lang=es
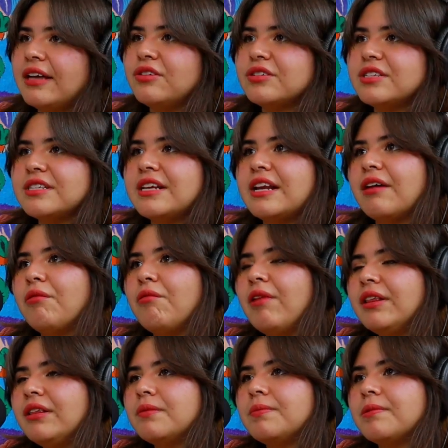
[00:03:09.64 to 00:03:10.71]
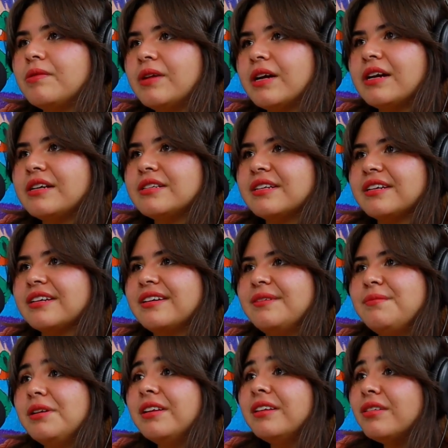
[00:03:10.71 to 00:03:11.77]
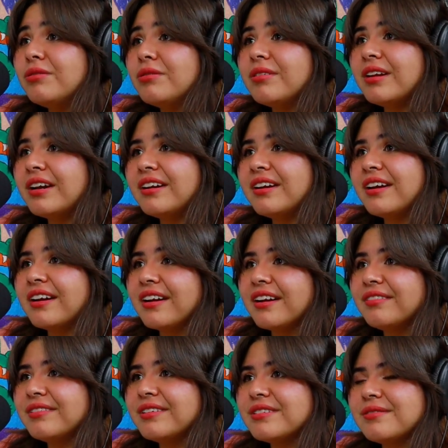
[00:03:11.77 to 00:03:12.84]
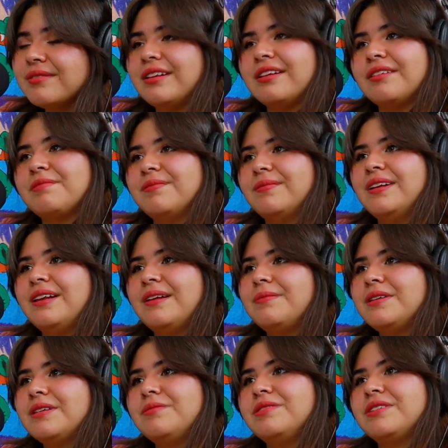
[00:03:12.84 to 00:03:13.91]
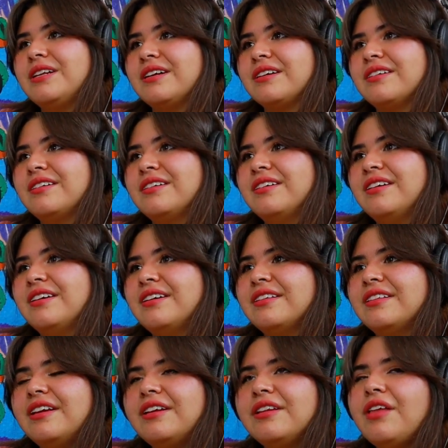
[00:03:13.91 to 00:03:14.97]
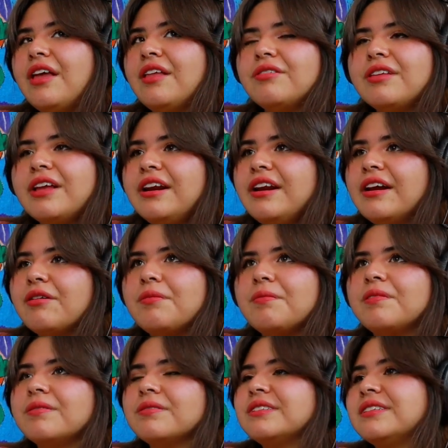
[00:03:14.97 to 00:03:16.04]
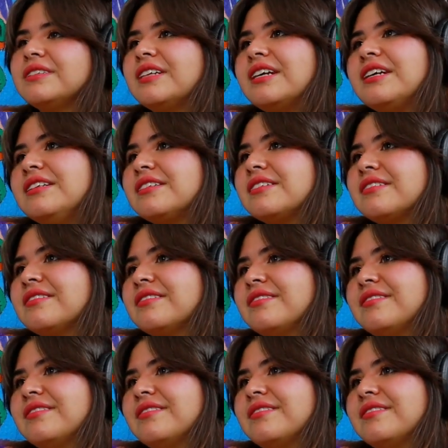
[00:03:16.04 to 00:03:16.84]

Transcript: entonces eran cuatro por una clase. Imagínate tú traer cargando eso en la, pinche mochila. Sí, sí, En, total eran como seis